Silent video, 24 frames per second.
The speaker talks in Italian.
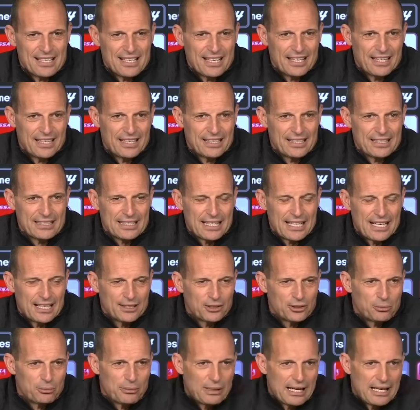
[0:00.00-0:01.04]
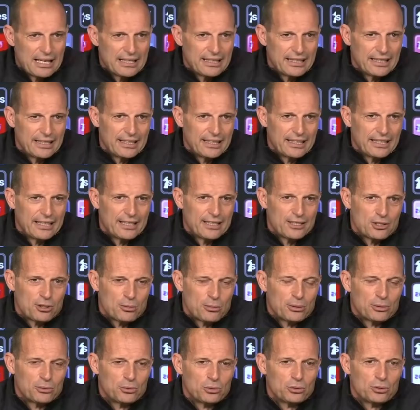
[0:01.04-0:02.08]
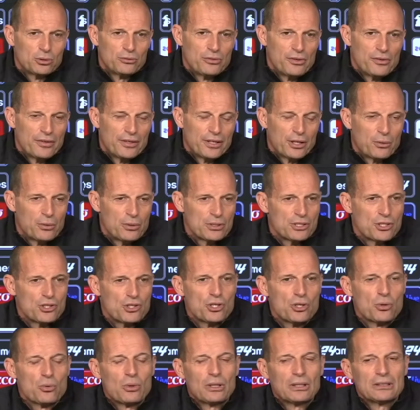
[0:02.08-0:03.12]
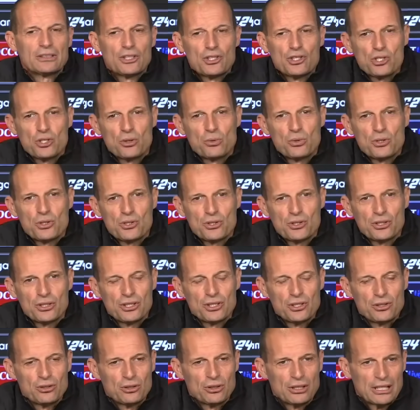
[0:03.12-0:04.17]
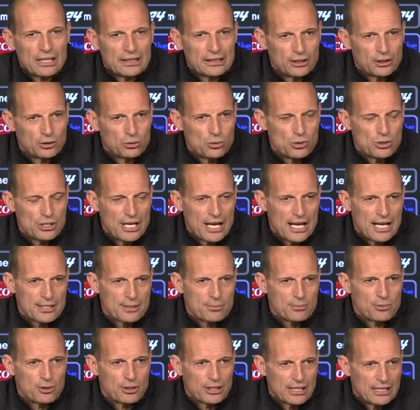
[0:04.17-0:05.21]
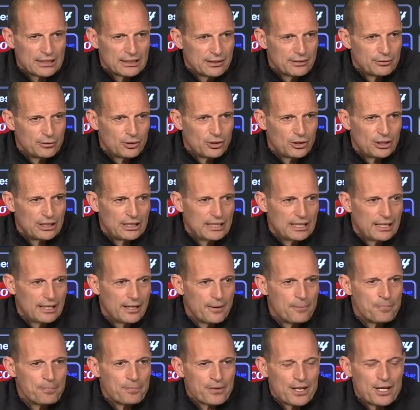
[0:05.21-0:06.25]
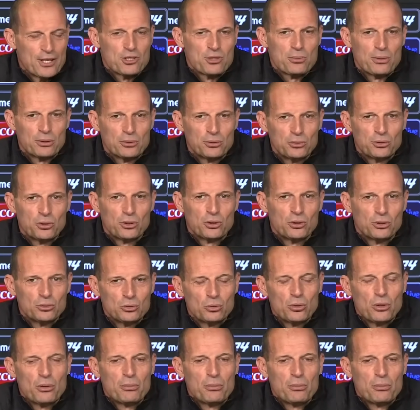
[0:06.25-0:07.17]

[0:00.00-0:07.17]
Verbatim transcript: eh, sarà domani e soprattutto vivere questi 55 giorni con grande entusiasmo, grande voglia e soprattutto con due